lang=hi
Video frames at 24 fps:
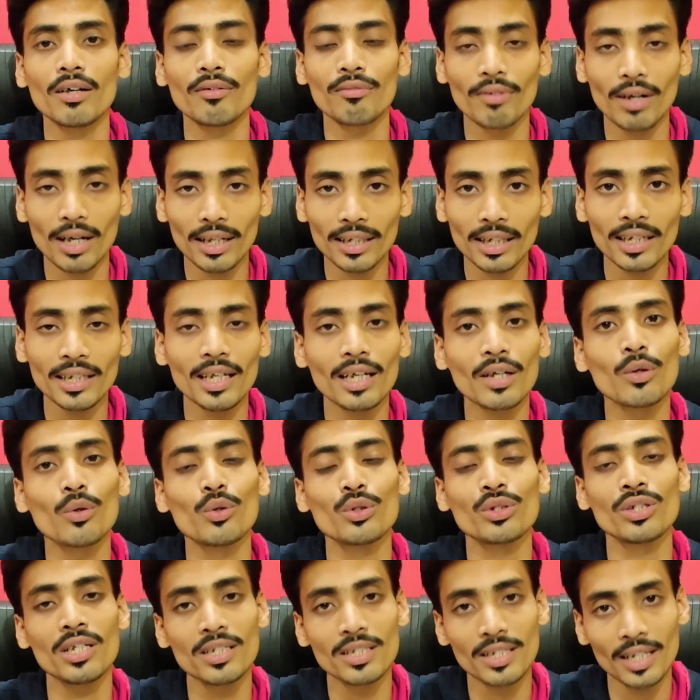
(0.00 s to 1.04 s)
वादा या
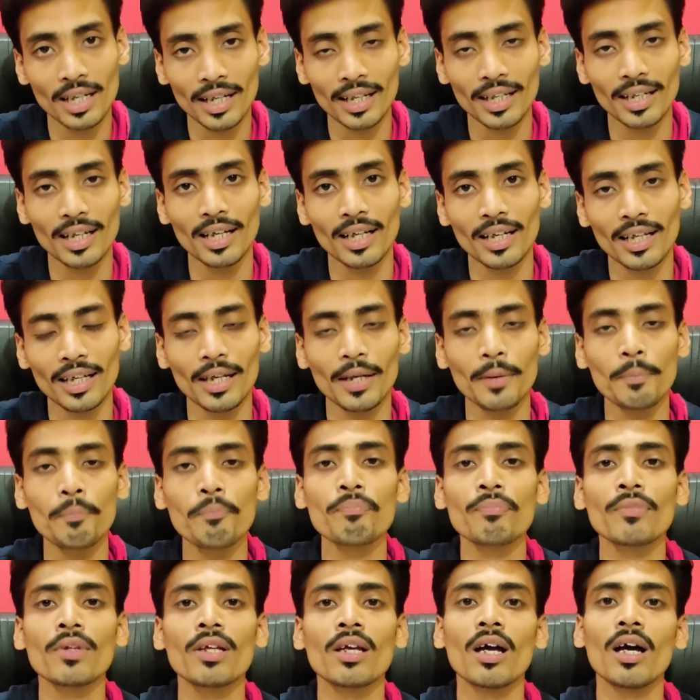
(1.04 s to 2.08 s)
कोशिश रहेगा कि
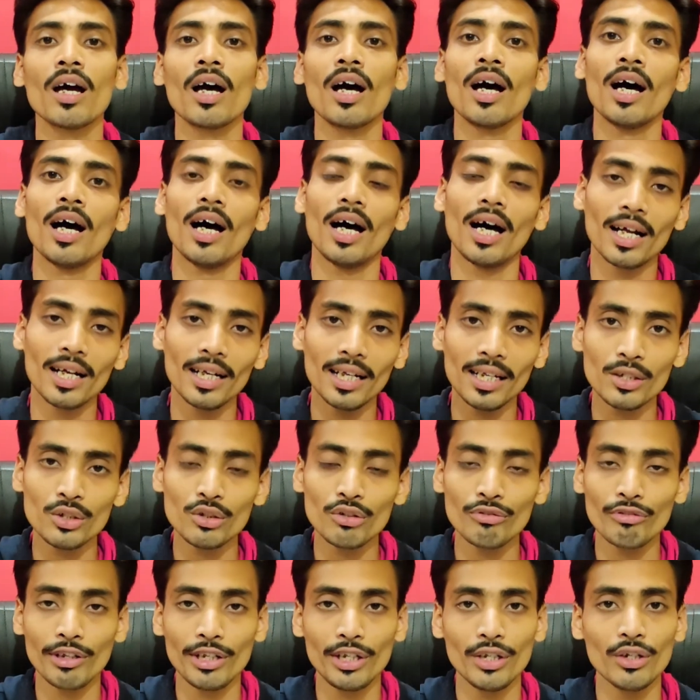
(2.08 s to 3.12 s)
अगले
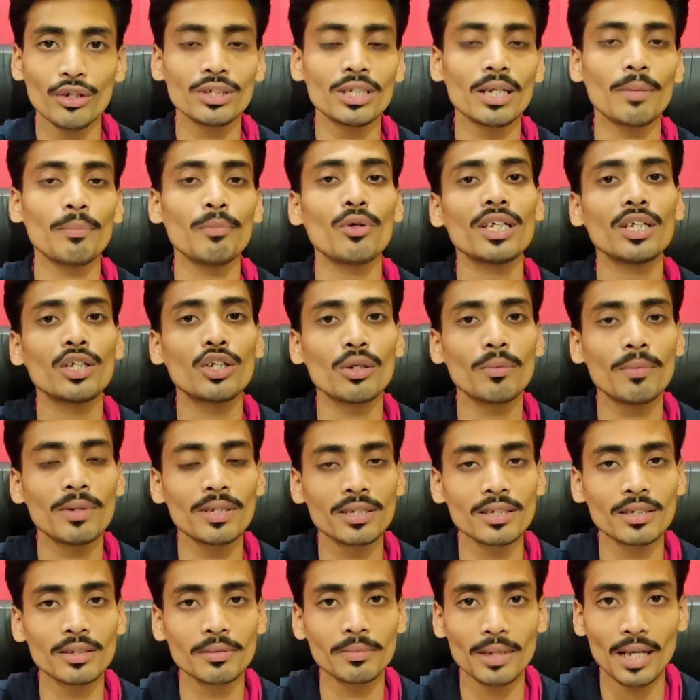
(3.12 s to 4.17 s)
जो वीडियोस हम लोग ई
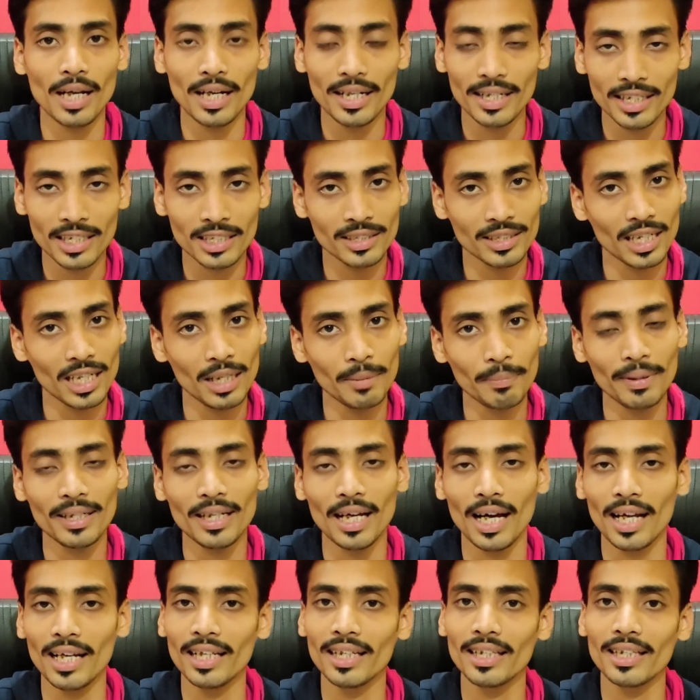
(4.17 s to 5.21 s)
कॉमर्स आइडियाज़ चैनल पे
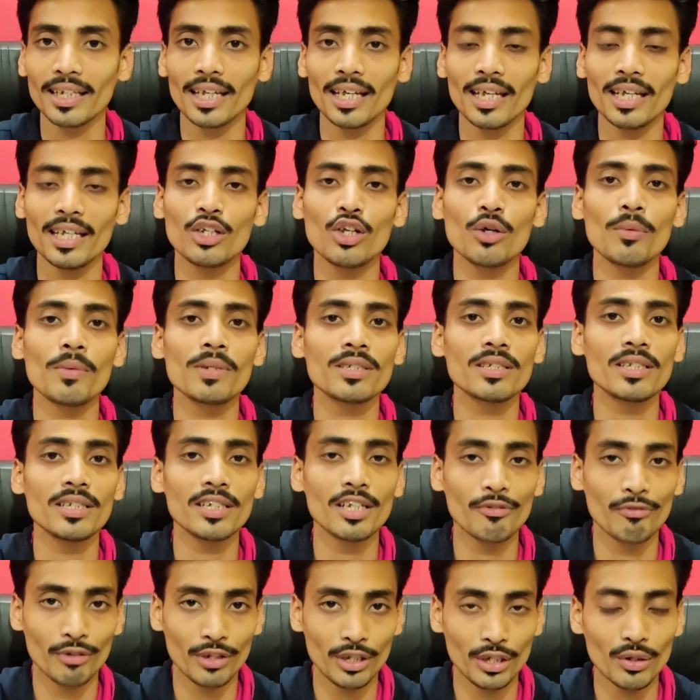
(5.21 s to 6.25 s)
डालेंगे ई कॉमर्स
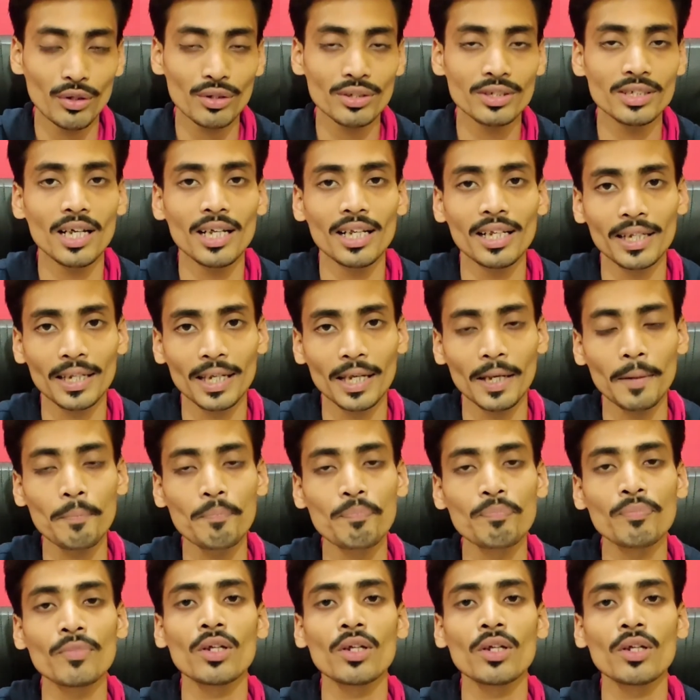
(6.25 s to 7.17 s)
रिलेटेड वीडियोस डालेंगे